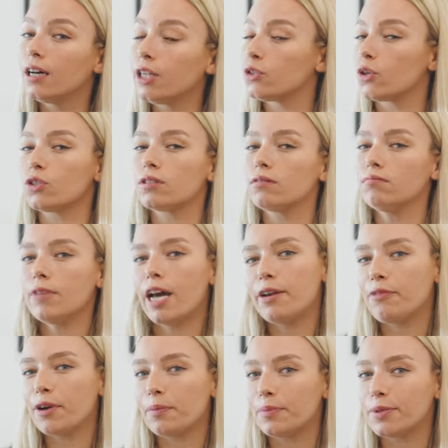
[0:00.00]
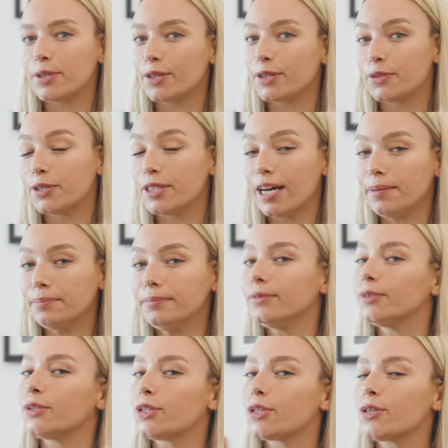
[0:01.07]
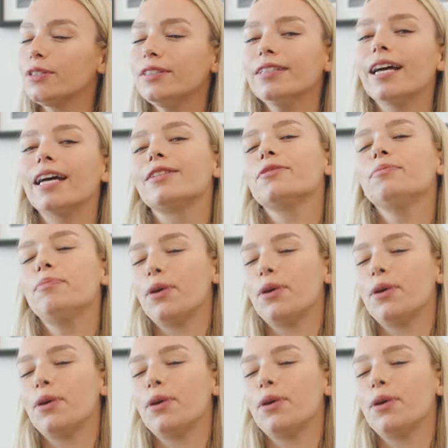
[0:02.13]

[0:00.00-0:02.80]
Ansonsten einfach ein bisschen Geduld haben und schon hast du